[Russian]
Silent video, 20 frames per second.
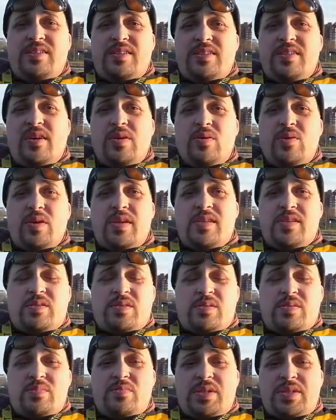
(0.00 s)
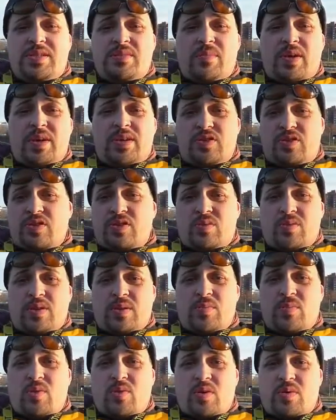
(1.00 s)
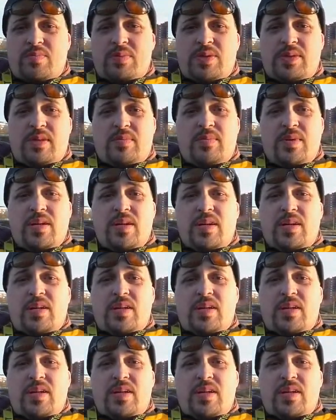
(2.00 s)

технология с максимально широким кокпитом,